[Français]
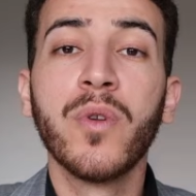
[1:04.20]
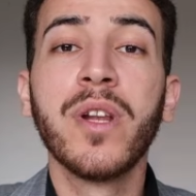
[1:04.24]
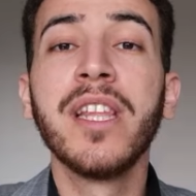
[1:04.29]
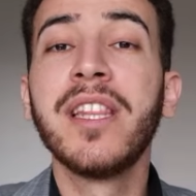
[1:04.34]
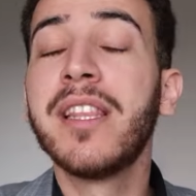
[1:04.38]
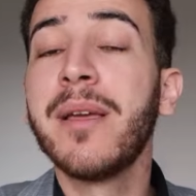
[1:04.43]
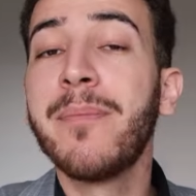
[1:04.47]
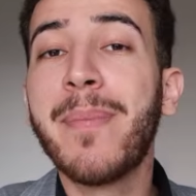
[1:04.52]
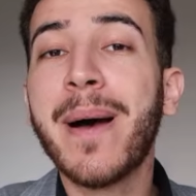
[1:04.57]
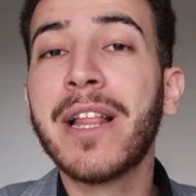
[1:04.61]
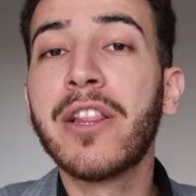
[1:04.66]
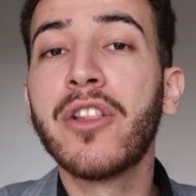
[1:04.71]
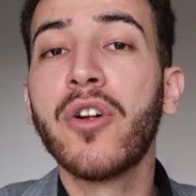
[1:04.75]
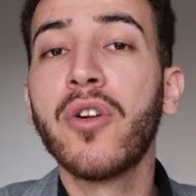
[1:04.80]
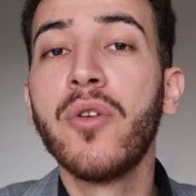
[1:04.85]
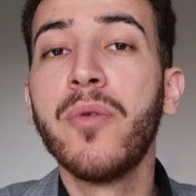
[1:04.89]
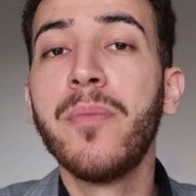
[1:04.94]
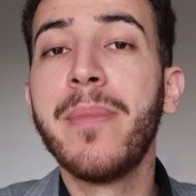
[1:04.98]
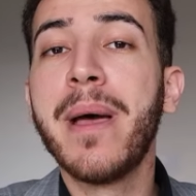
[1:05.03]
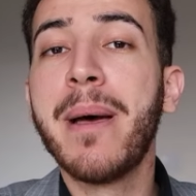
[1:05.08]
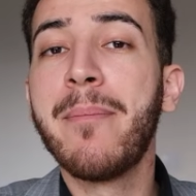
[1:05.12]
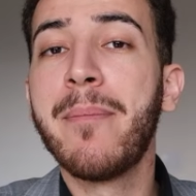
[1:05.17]
n'était pas dans
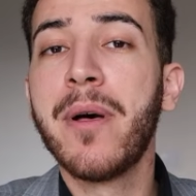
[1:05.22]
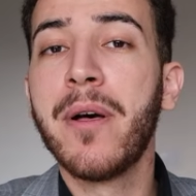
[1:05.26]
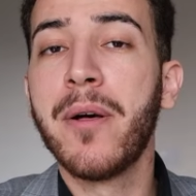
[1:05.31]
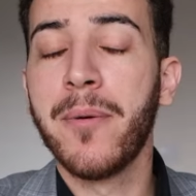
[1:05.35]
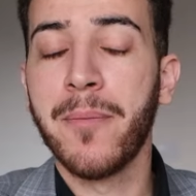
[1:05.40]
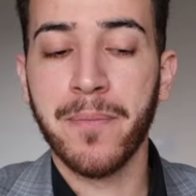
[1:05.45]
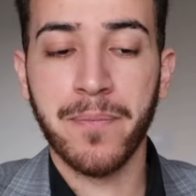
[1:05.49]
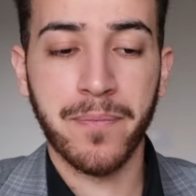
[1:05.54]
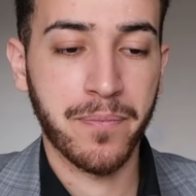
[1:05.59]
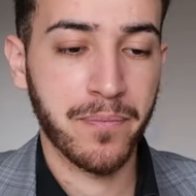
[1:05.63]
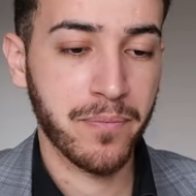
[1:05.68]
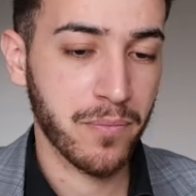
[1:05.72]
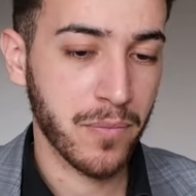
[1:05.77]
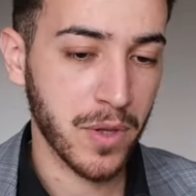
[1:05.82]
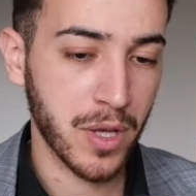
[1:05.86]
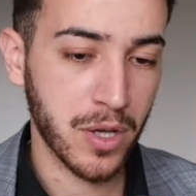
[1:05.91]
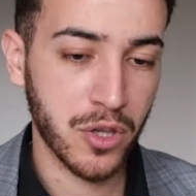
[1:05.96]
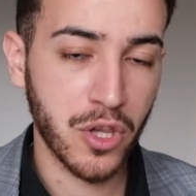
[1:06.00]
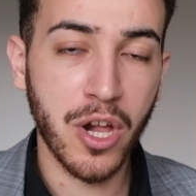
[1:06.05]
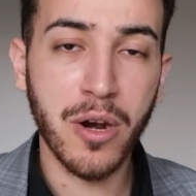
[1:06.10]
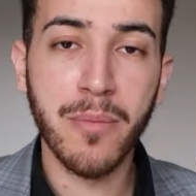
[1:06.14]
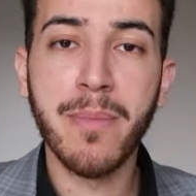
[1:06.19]
le même, euh, dans